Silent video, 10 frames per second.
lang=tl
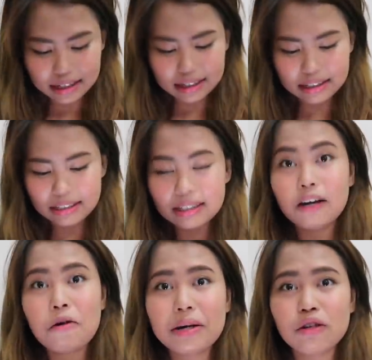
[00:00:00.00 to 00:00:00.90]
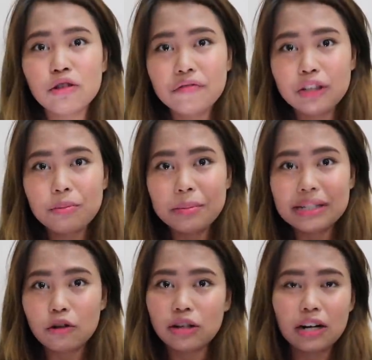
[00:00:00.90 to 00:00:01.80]
Ay, nagagawa pa rin ako ng video.
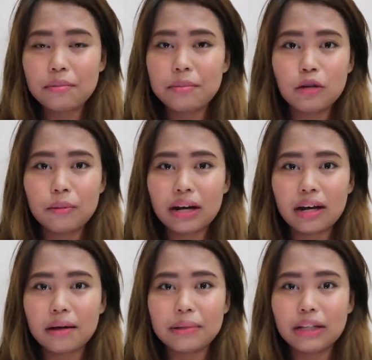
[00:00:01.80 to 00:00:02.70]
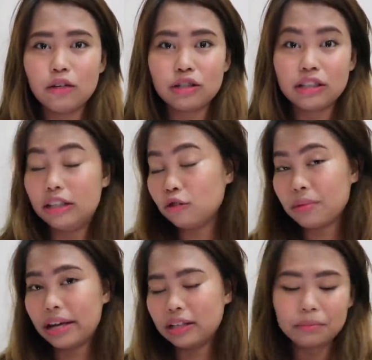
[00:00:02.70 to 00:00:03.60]
Bibilisan ko na lang bibig ko para madali ko na din
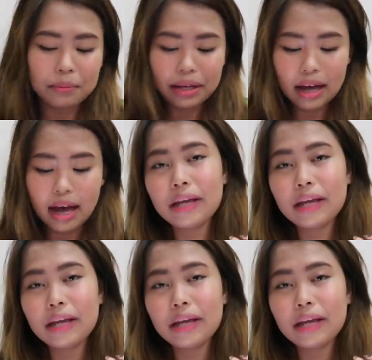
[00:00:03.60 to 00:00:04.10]
to ma-edit mamaya.